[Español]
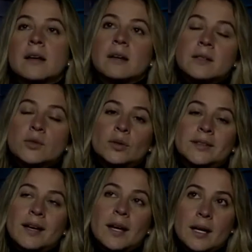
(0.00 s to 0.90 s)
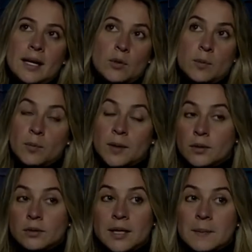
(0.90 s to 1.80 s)
Y resulta que el cuerpo
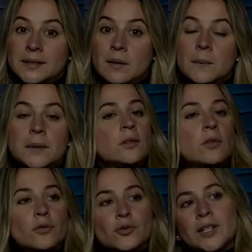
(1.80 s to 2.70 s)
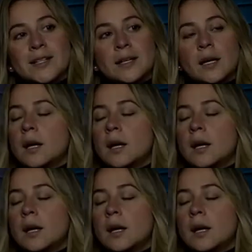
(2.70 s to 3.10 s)
humano lamentablemente no funciona así.